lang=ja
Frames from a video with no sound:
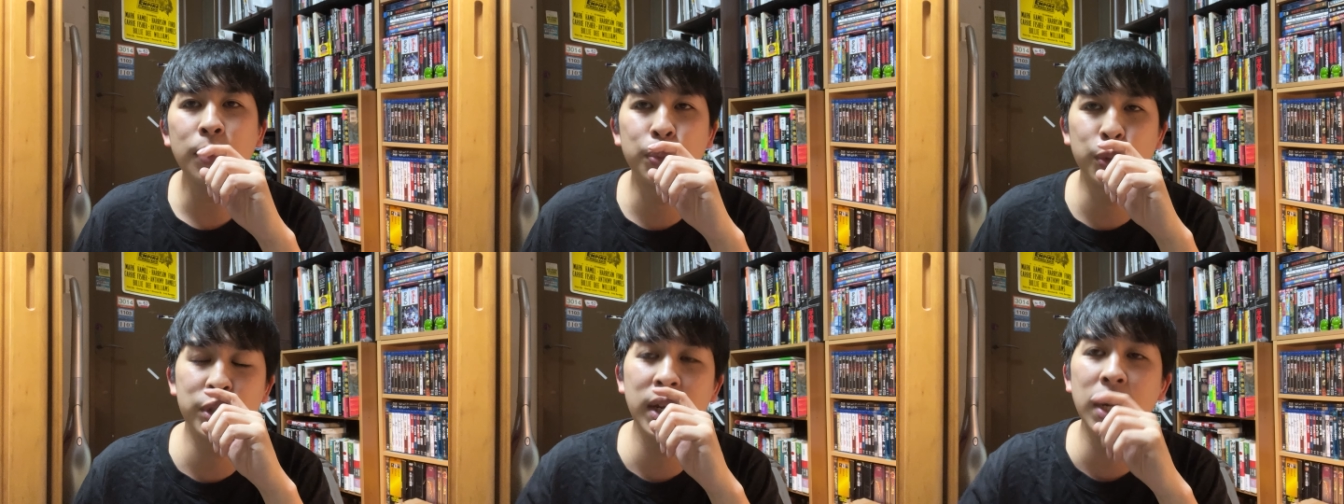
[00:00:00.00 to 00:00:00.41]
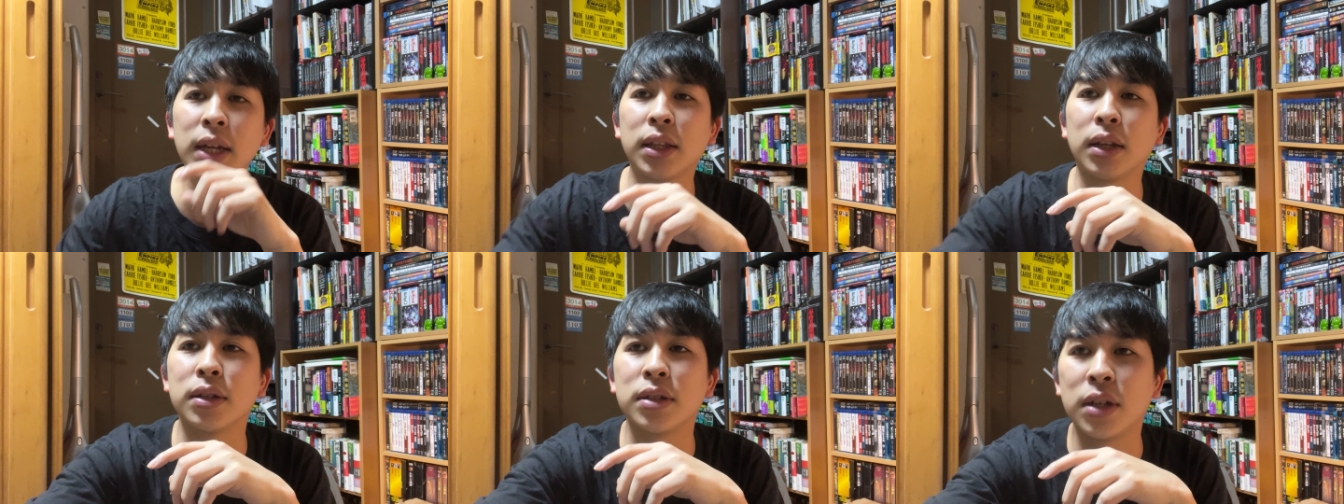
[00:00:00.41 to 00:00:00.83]
ぶち上げ
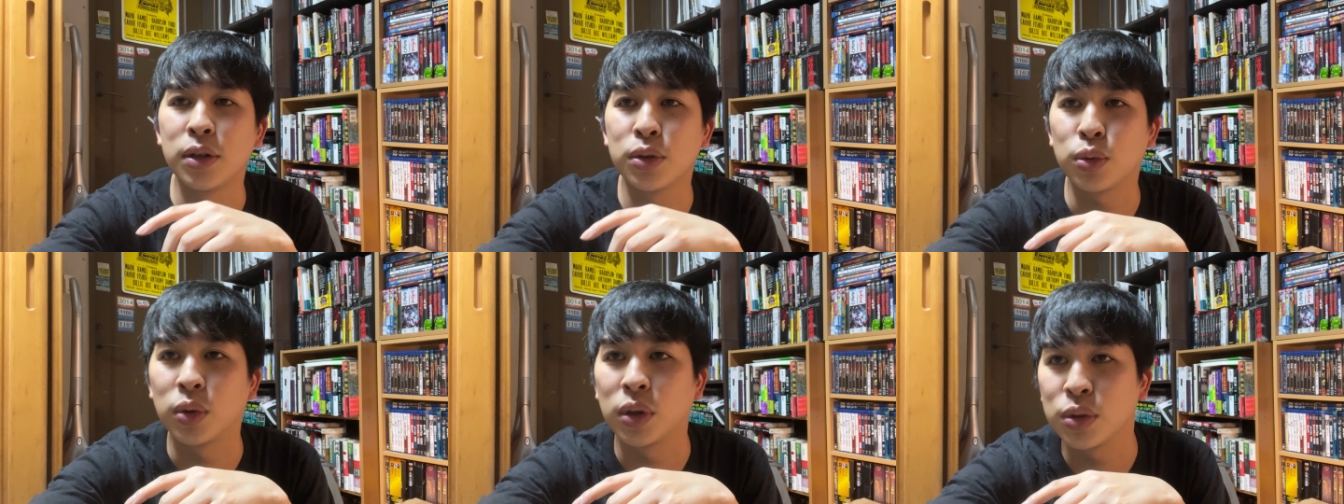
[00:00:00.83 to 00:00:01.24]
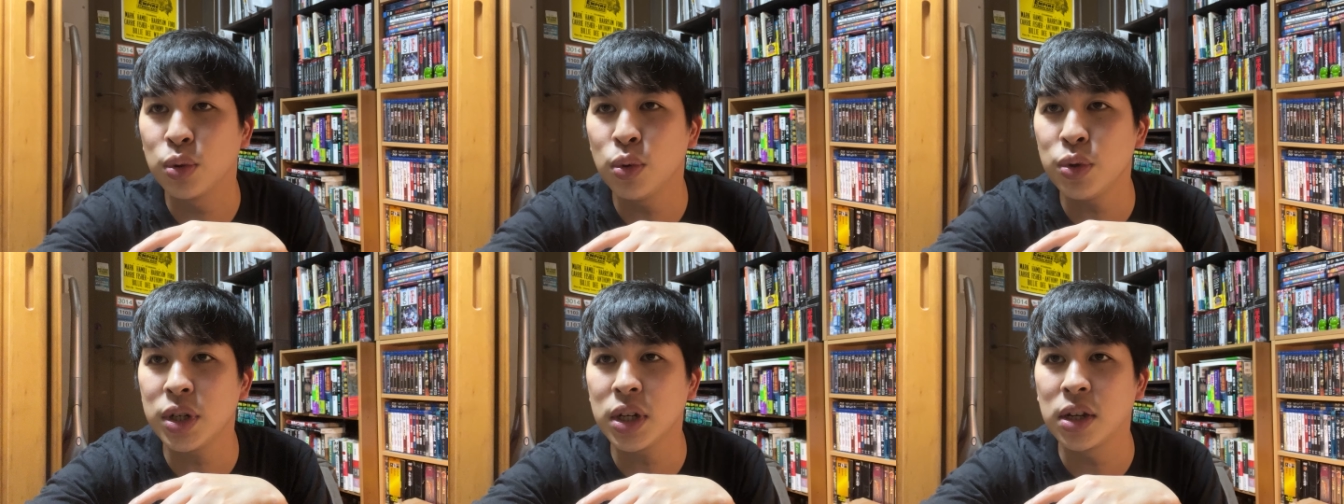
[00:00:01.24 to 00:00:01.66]
てですね、ちょっとなんか
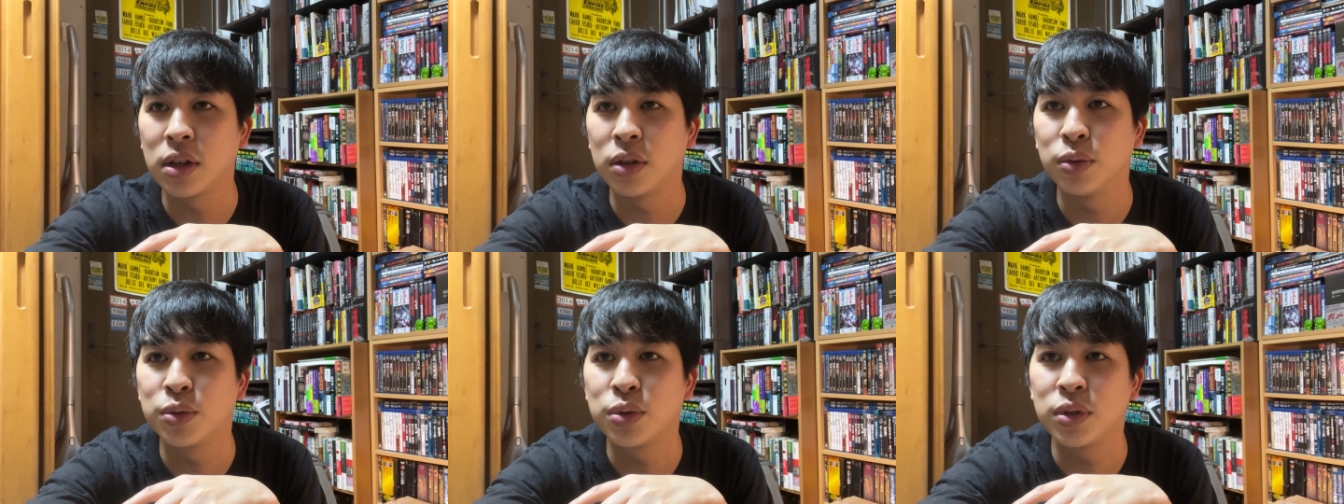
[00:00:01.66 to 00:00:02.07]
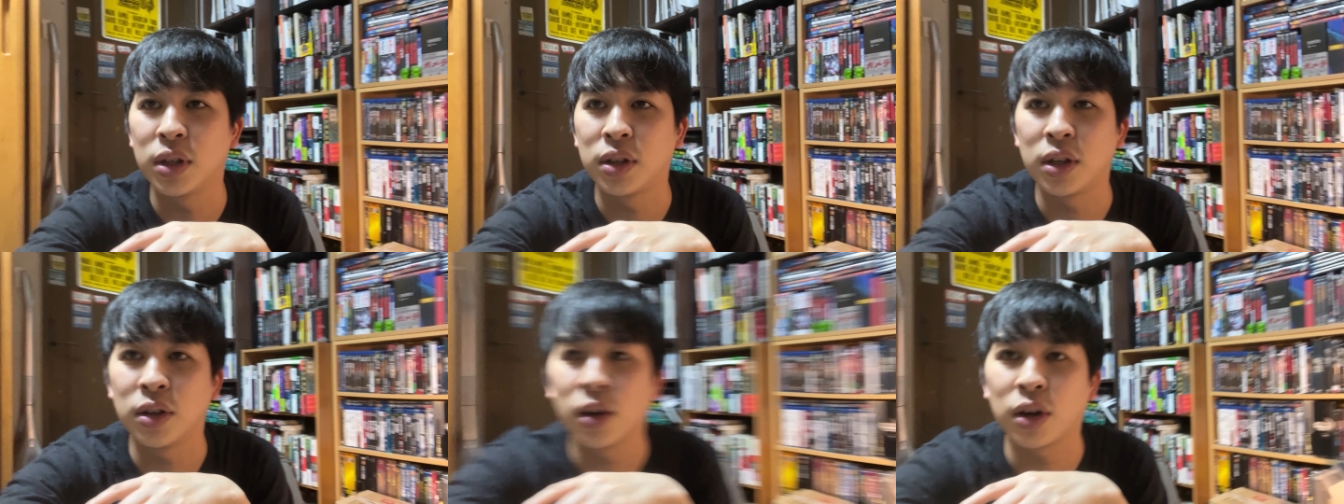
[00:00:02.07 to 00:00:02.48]
掃除機映って
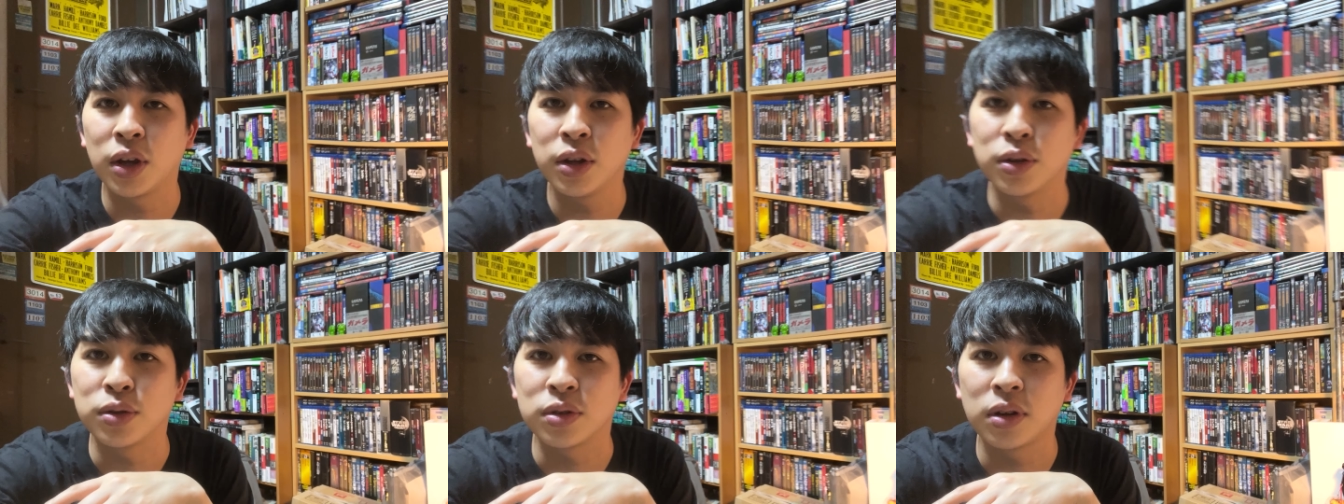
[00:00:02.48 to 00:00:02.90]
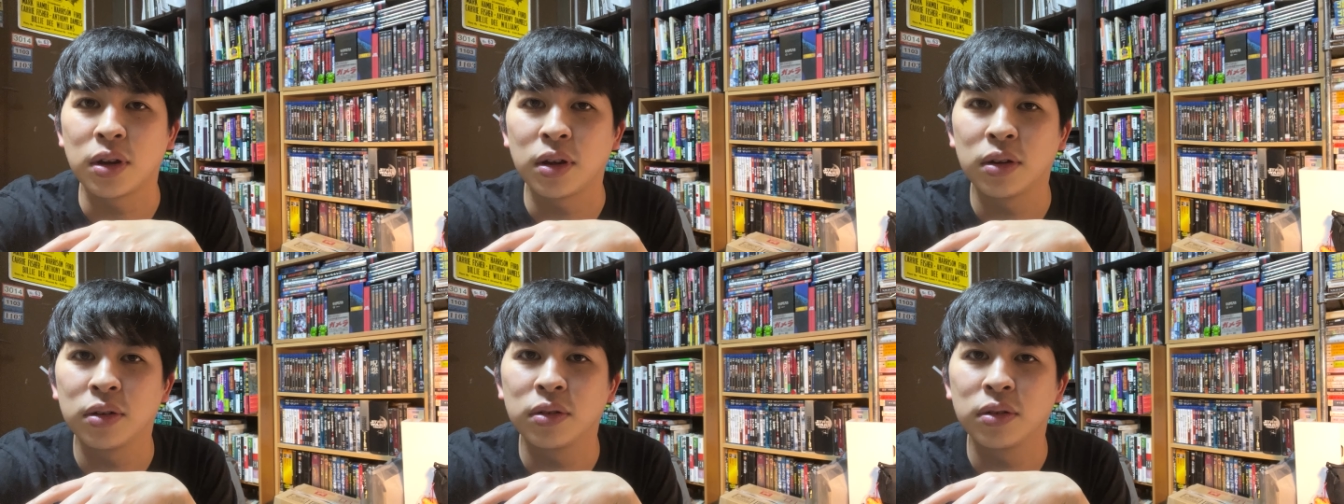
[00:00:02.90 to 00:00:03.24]
て、なんか嫌ですね。